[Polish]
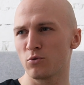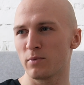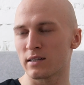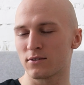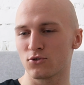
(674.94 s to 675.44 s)
mój
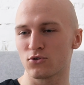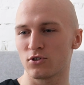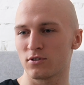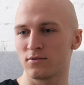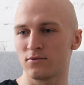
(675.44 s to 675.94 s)
brat to
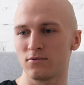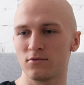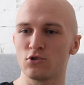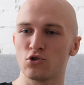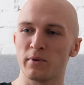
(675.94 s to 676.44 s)
się
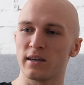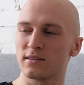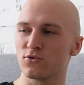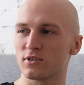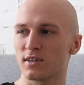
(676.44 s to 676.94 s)
śmieje
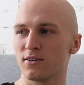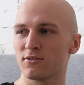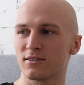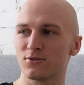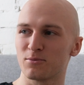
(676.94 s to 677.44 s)
ze
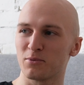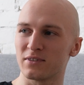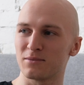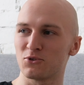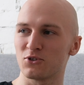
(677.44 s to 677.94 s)
wszystkiego, także
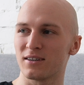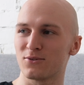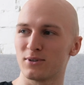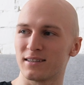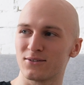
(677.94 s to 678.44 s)
powiedzmy, że
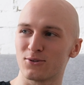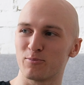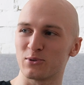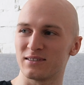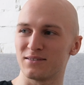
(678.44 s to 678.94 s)
reaguje na to
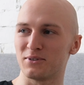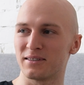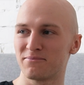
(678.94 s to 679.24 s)
pozytywnie.